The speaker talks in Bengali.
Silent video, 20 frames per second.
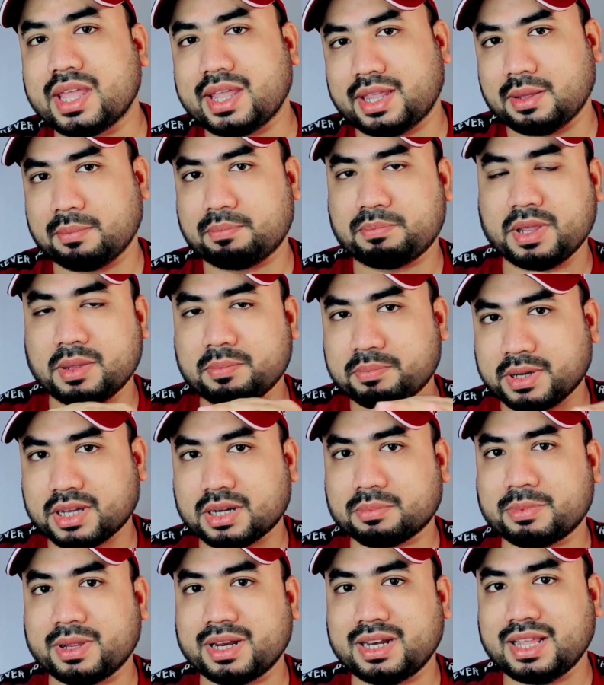থেকে
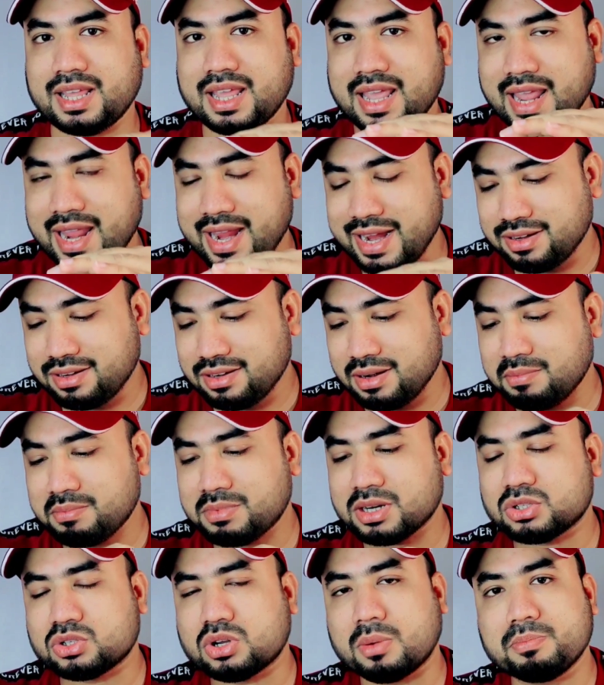পেপার পেনে এই
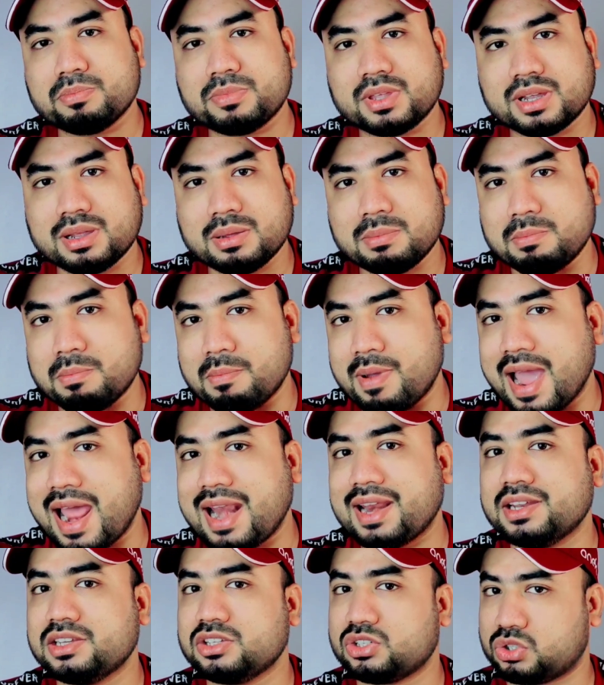টিমটা সব থেকে
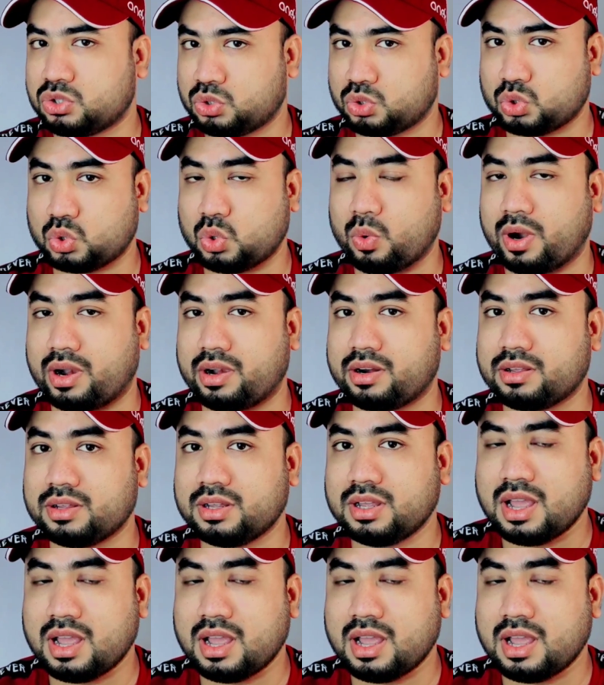ব্যালেন্সড স্কোয়াড